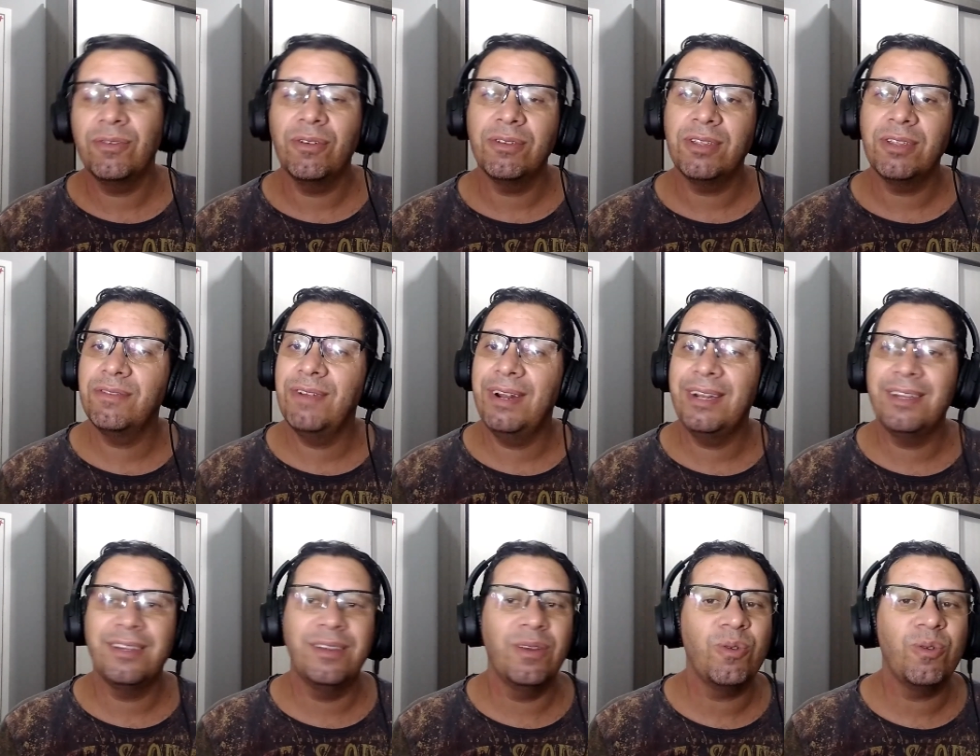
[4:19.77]
as contas
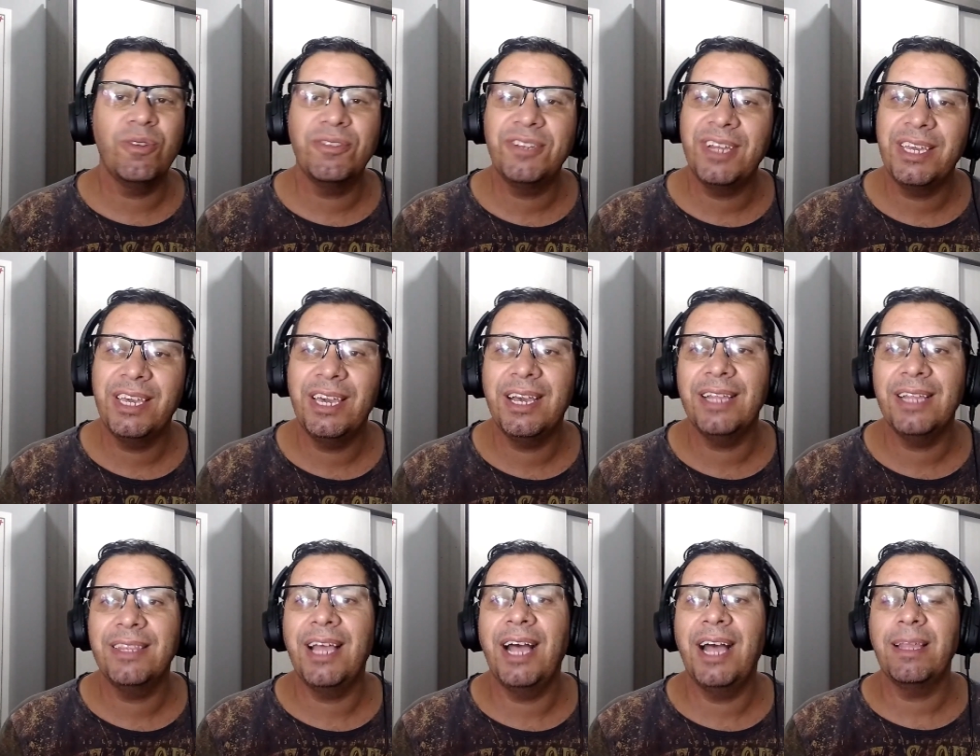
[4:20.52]
velhas não conseguem
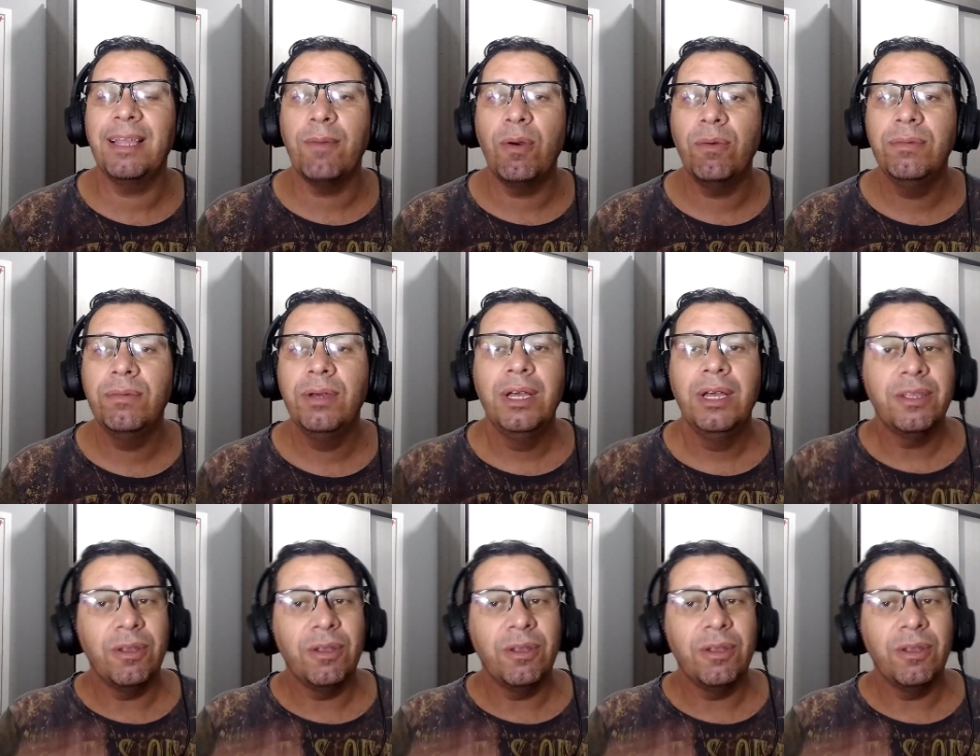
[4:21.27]
encatar, tá bom?